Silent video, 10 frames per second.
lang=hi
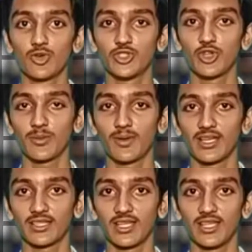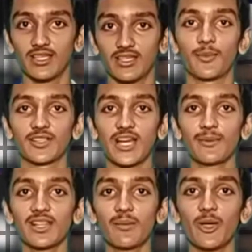खुशियों से मनाते रहे नमस्कार
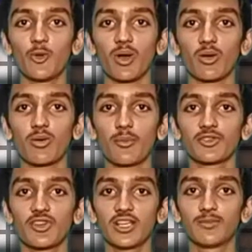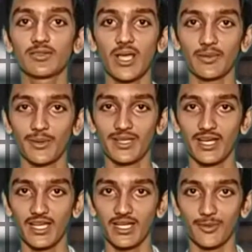मिथिला मैं हूँ प्रणव कुमार मिश्रा इस वक्त आप सभी देख
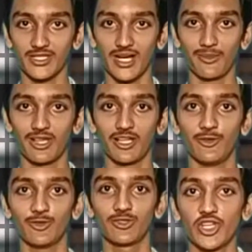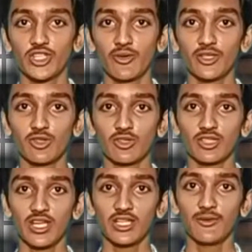रहे हैं नमस्कार मिथिला न्यूज छिहत्तरवे
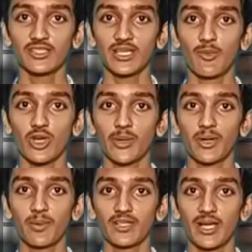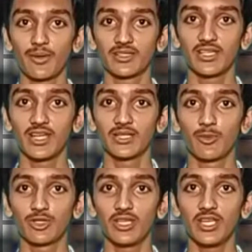स्वतंत्रता दिवस के मौके पर प्रधानमंत्री नरेंद्र
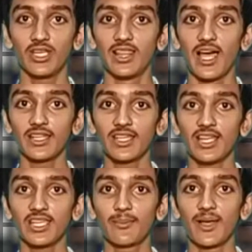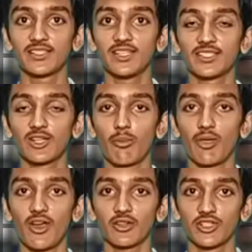मोदी ने लाल किले की प्राचीर से
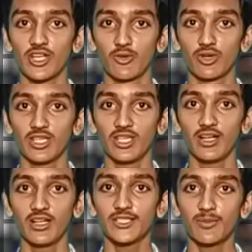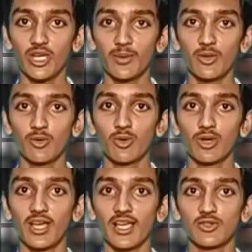नौवीं बार ध्वजारोहण किया इस मौके पर
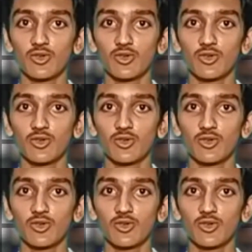उन्होंने राष्ट्र